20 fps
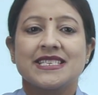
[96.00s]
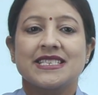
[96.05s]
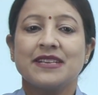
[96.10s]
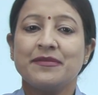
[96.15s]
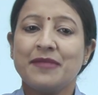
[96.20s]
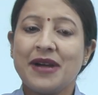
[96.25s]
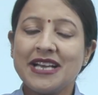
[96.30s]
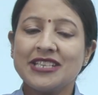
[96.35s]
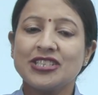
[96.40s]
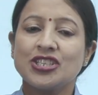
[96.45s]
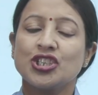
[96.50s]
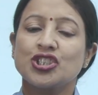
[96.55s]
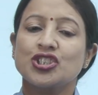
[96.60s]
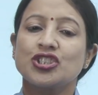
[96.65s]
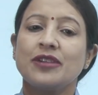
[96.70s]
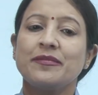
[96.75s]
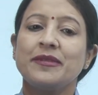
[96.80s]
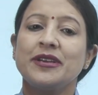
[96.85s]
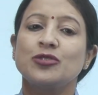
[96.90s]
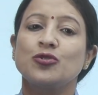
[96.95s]
समास
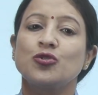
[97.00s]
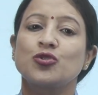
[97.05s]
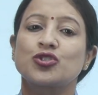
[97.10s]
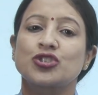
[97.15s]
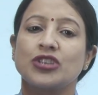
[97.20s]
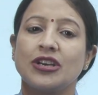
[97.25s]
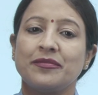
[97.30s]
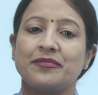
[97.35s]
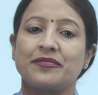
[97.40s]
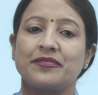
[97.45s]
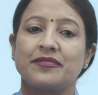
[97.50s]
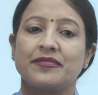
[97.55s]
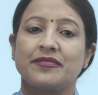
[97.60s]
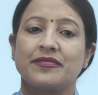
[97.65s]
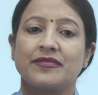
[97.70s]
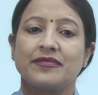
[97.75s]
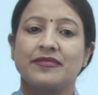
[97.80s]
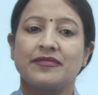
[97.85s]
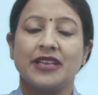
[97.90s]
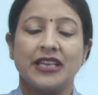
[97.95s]
रचना में दो
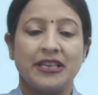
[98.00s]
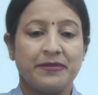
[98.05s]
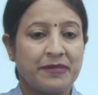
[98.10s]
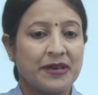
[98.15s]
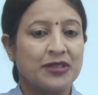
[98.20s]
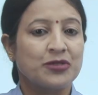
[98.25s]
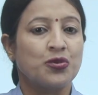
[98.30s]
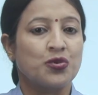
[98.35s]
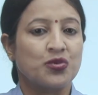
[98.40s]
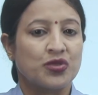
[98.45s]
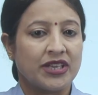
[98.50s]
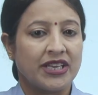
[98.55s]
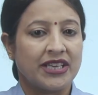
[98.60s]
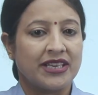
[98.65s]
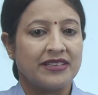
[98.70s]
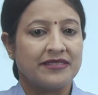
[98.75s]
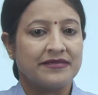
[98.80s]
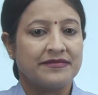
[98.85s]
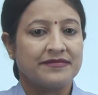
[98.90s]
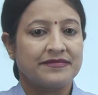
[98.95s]
शब्द यानी पद होते
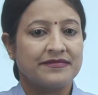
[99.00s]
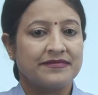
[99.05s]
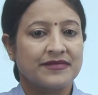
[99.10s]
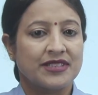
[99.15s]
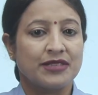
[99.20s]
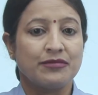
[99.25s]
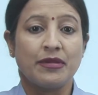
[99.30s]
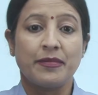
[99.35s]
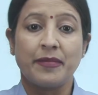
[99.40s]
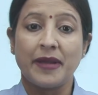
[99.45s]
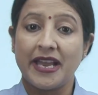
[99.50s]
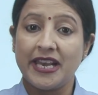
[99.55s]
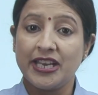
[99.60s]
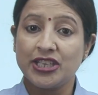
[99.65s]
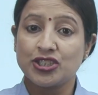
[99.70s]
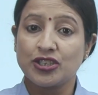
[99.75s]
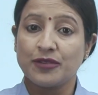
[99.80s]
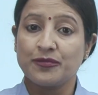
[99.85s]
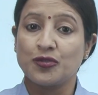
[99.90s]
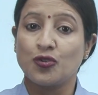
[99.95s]
हैं जिनमें
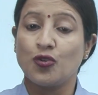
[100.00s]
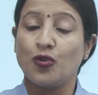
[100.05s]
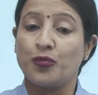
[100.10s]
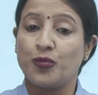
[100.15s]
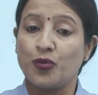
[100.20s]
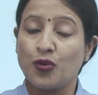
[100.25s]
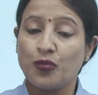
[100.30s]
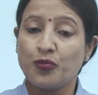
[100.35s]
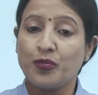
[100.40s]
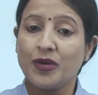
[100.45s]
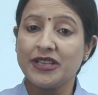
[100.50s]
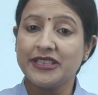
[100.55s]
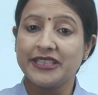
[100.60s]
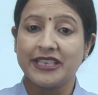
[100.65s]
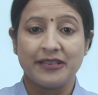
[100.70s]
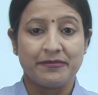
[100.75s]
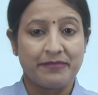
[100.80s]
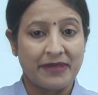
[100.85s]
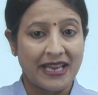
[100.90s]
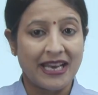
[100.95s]
पहले शब्द को पूर्व पद
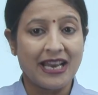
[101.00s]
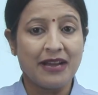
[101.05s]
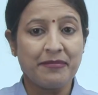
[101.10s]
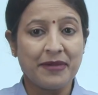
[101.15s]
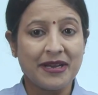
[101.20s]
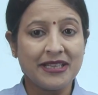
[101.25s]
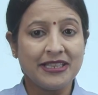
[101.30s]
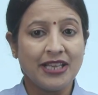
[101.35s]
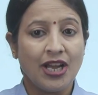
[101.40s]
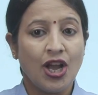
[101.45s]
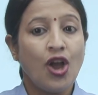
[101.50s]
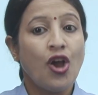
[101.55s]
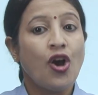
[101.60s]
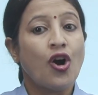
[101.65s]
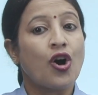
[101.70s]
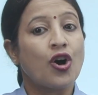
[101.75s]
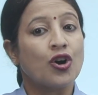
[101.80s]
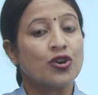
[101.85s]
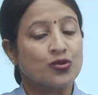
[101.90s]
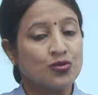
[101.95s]
यानी पहला पद
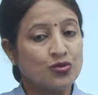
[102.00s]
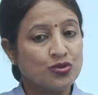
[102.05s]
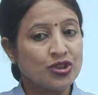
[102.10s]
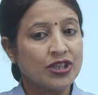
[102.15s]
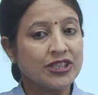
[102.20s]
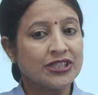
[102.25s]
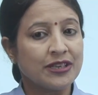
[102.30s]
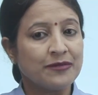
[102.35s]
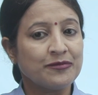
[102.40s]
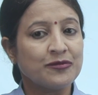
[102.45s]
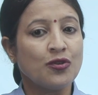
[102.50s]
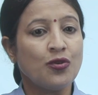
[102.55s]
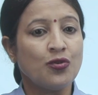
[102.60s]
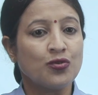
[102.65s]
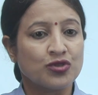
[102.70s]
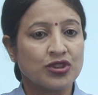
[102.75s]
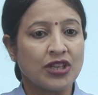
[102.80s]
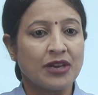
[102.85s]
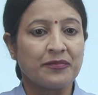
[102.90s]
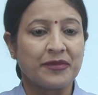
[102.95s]
और दूसरे शब्द को
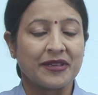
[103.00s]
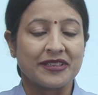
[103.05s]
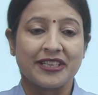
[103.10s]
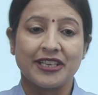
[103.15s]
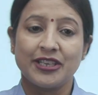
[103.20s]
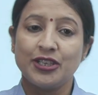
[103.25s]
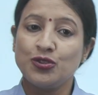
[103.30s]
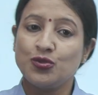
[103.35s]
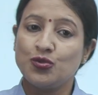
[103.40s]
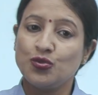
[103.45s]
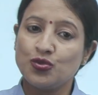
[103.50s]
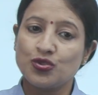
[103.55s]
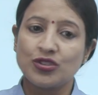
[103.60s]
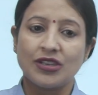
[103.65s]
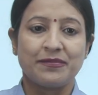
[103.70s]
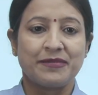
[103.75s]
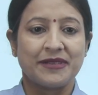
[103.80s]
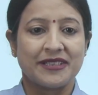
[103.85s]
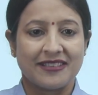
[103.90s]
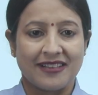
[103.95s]
उत्तर पद यानी
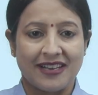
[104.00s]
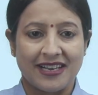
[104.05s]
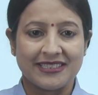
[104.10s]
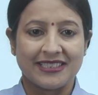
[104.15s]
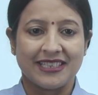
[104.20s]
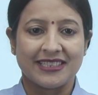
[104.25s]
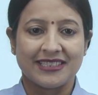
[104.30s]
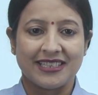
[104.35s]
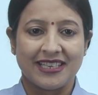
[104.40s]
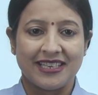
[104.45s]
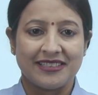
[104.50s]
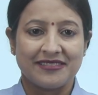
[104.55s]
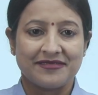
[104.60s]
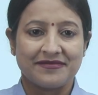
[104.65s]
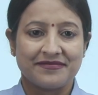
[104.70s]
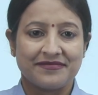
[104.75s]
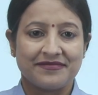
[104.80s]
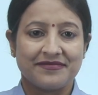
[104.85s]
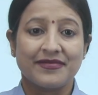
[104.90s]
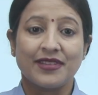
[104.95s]
दूसरा पद कहा जाता है
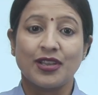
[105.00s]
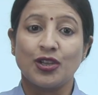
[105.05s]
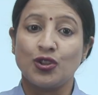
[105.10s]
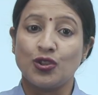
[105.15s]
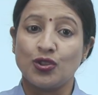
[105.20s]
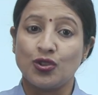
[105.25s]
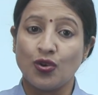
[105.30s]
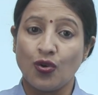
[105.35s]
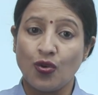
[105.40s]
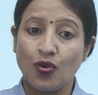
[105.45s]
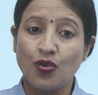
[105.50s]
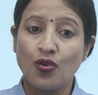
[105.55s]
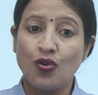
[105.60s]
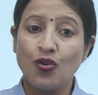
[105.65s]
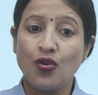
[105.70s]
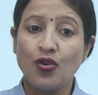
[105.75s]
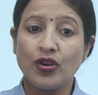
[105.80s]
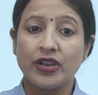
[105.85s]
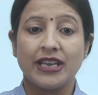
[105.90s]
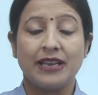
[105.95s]
इन
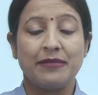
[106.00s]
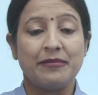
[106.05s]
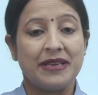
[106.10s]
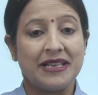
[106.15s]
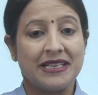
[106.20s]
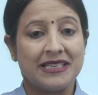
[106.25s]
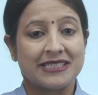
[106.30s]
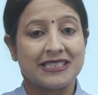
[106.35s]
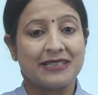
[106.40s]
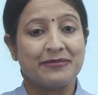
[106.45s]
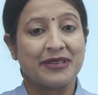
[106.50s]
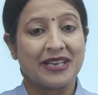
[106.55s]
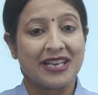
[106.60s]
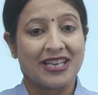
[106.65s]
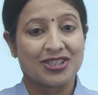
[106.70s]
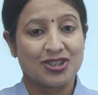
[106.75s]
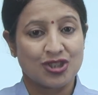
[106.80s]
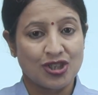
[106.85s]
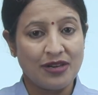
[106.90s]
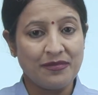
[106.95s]
दोनों के मेल से
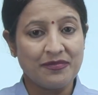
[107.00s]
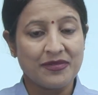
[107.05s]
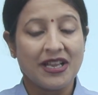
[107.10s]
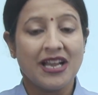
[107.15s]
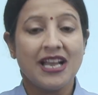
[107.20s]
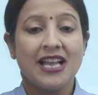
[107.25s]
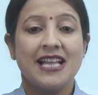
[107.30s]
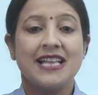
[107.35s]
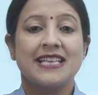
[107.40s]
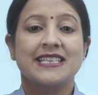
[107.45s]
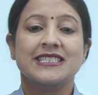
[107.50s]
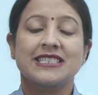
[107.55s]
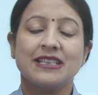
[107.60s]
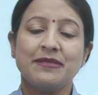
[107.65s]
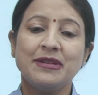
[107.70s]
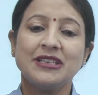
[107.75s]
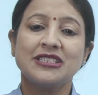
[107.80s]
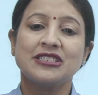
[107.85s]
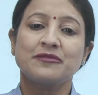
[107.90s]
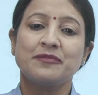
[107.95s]
बना शब्द
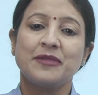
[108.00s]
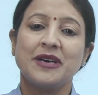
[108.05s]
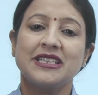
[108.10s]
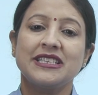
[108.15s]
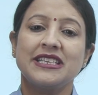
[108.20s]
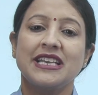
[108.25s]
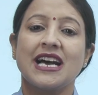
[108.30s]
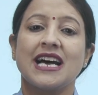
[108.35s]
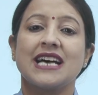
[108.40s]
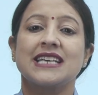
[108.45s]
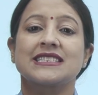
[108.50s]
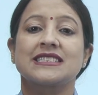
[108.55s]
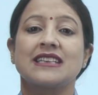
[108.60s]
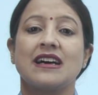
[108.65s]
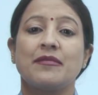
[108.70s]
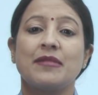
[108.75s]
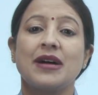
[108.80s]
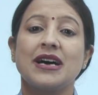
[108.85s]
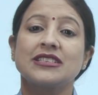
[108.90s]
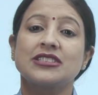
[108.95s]
समस्त पद या
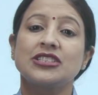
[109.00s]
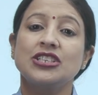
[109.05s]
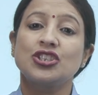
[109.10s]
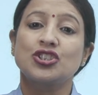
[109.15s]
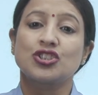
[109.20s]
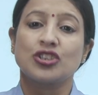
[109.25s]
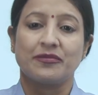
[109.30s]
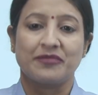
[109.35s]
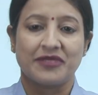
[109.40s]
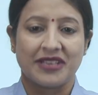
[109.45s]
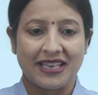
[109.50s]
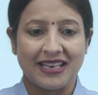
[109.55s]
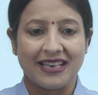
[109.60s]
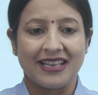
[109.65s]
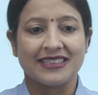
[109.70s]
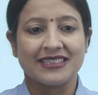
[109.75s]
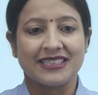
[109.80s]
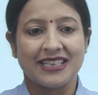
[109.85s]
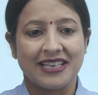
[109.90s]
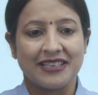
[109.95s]
सामासिक शब्द
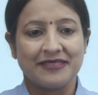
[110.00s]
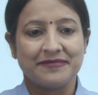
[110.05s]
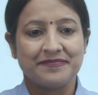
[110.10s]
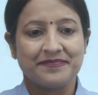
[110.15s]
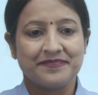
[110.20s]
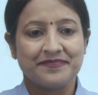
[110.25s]
कहलाता है